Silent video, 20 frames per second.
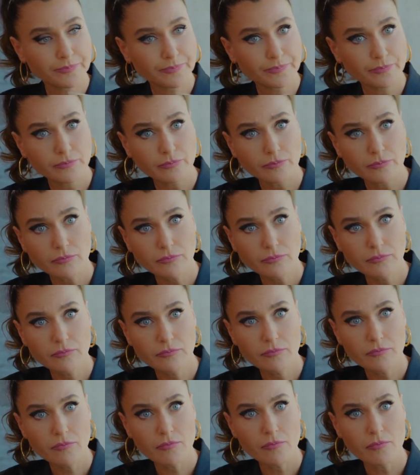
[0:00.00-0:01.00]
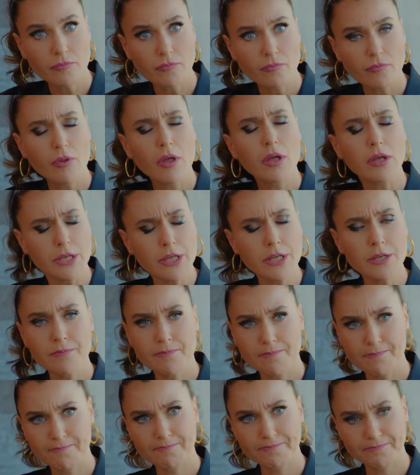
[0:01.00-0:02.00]
daha iyi misin?
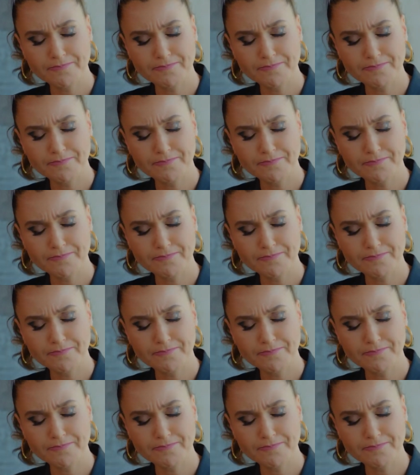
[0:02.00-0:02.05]
İyiyim.